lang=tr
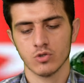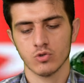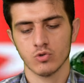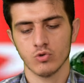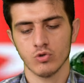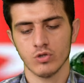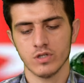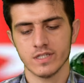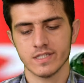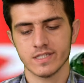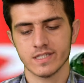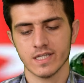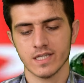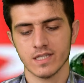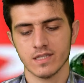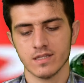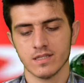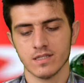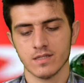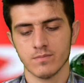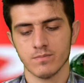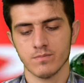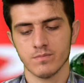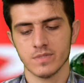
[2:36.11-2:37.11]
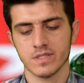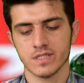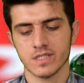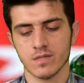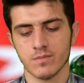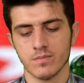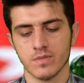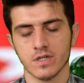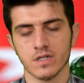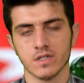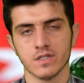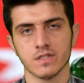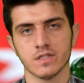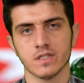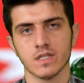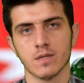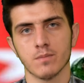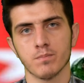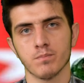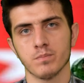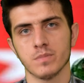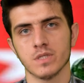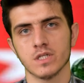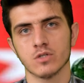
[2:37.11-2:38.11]
Gül isen bize
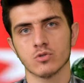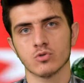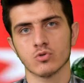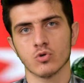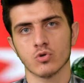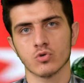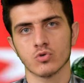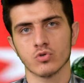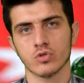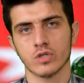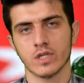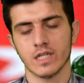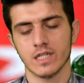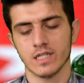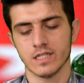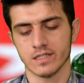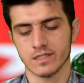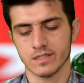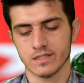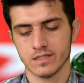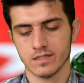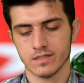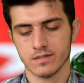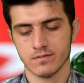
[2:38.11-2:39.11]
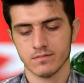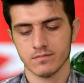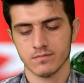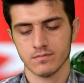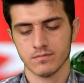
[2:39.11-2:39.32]
bağından bir koku gelir.